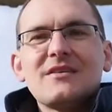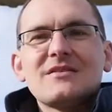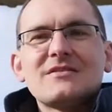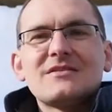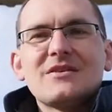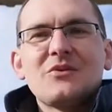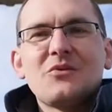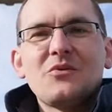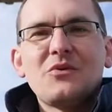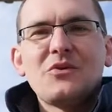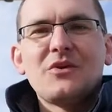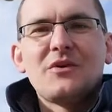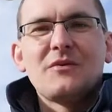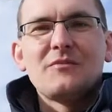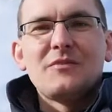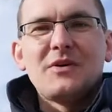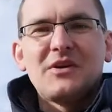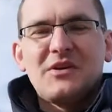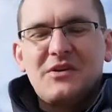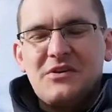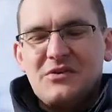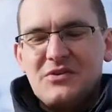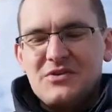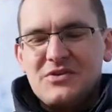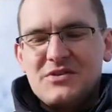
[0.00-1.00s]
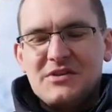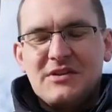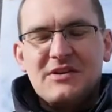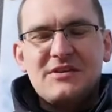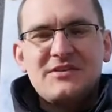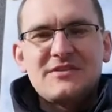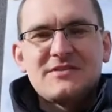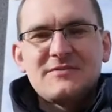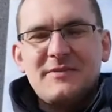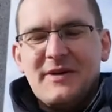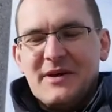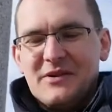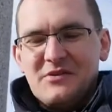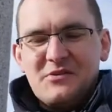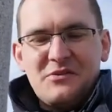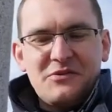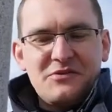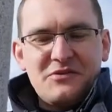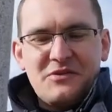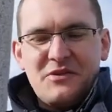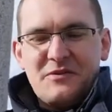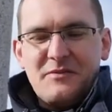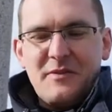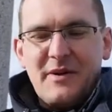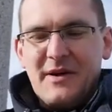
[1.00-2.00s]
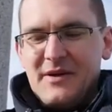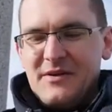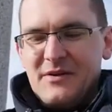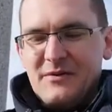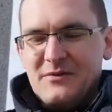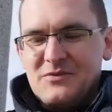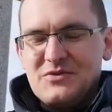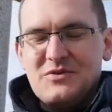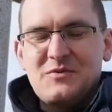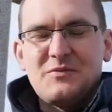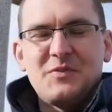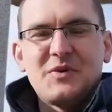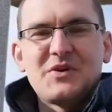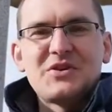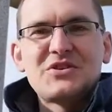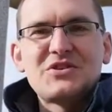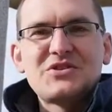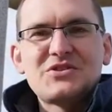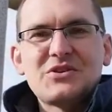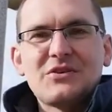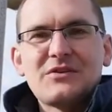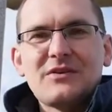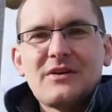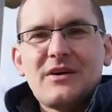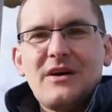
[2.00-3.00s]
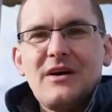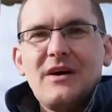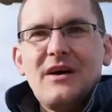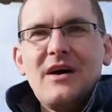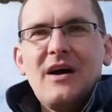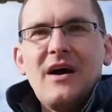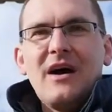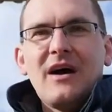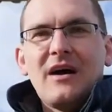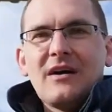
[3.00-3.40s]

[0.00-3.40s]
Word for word: nie całują jakiegoś talizmanu, który mają, czy pierścionka,